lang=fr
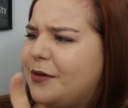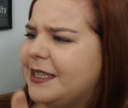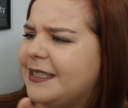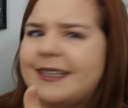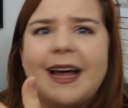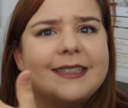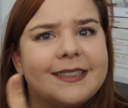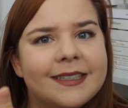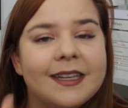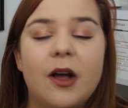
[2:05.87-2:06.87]
What is that
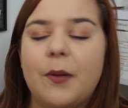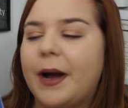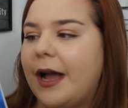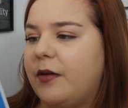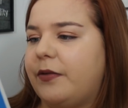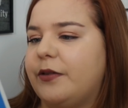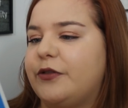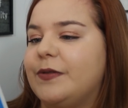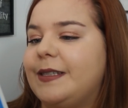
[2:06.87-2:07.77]
Bref, je